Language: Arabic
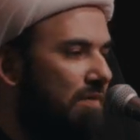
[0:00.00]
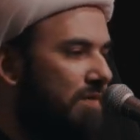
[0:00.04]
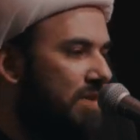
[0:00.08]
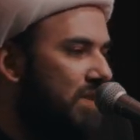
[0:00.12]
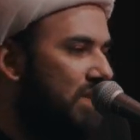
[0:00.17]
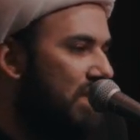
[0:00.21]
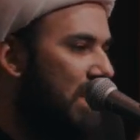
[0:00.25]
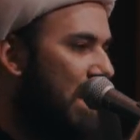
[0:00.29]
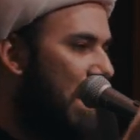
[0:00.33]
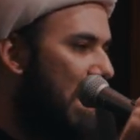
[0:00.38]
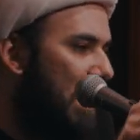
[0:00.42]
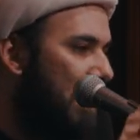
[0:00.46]
في
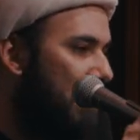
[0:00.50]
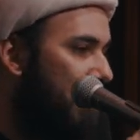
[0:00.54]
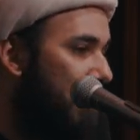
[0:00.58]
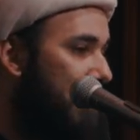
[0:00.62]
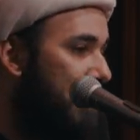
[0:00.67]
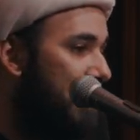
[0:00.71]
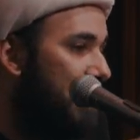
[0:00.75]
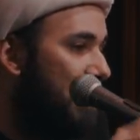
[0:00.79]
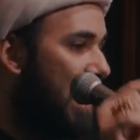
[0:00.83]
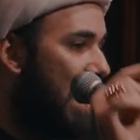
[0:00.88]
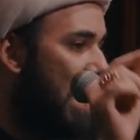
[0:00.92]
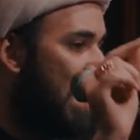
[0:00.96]
الساعات في
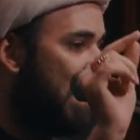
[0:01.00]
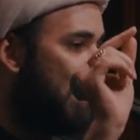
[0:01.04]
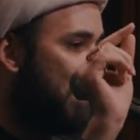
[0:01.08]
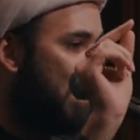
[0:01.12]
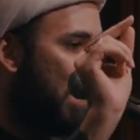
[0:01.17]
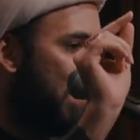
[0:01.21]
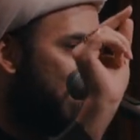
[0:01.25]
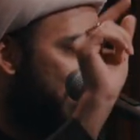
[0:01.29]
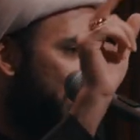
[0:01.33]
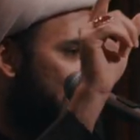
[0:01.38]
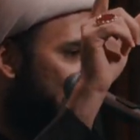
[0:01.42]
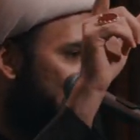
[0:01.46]
الساعة
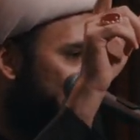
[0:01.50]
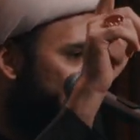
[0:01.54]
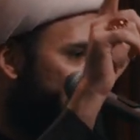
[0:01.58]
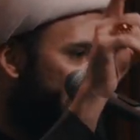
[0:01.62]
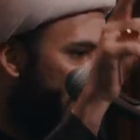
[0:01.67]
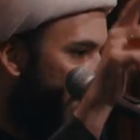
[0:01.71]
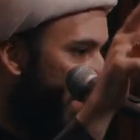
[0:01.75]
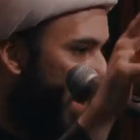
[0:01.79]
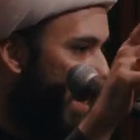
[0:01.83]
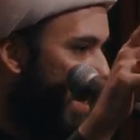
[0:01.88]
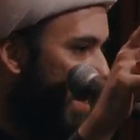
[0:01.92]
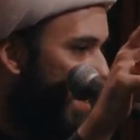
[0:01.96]
التاسعة
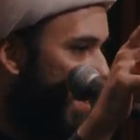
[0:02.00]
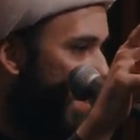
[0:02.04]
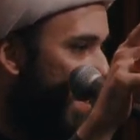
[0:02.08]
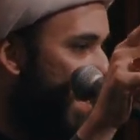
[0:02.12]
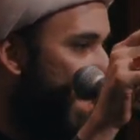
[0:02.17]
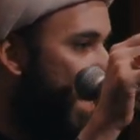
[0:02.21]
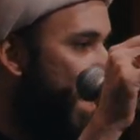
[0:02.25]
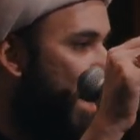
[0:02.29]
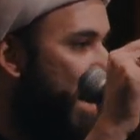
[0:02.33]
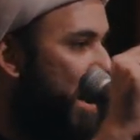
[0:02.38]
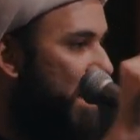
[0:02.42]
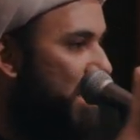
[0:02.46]
صباحا
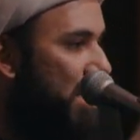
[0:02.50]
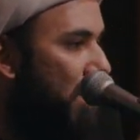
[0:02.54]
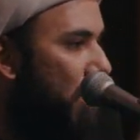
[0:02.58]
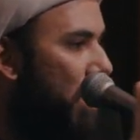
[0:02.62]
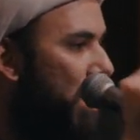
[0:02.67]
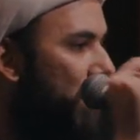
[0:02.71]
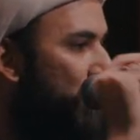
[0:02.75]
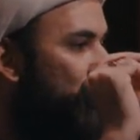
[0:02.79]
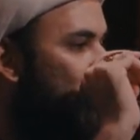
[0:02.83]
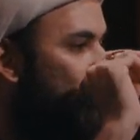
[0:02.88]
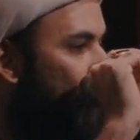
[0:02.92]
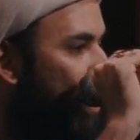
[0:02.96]
هذا
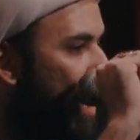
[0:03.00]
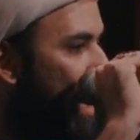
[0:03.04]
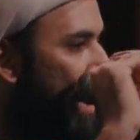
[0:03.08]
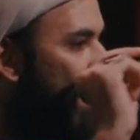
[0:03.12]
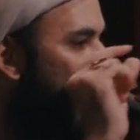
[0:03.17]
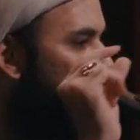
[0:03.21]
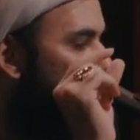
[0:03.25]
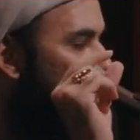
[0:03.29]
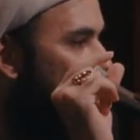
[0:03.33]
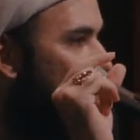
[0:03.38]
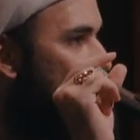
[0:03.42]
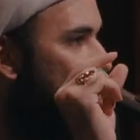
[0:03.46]
وقت دعاء
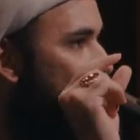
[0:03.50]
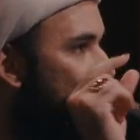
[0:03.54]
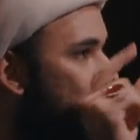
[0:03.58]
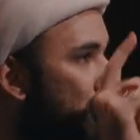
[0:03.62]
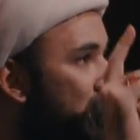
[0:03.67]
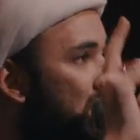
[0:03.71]
معين